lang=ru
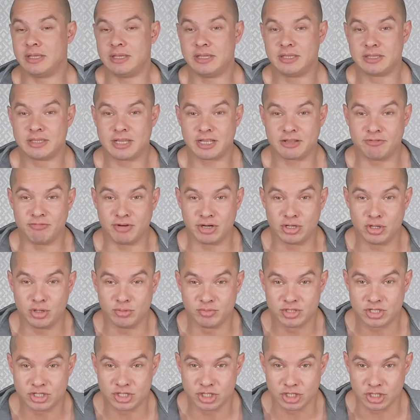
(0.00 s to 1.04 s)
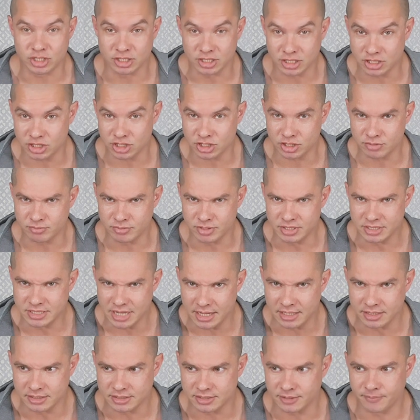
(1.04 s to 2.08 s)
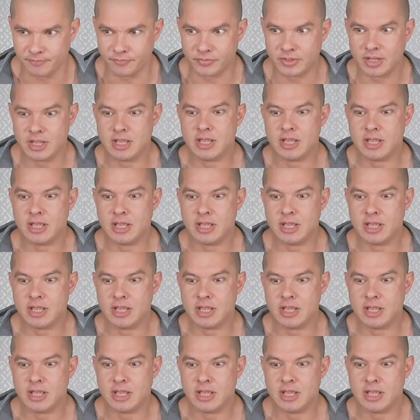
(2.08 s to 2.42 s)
Итак, вернемся же к нашим яйцам.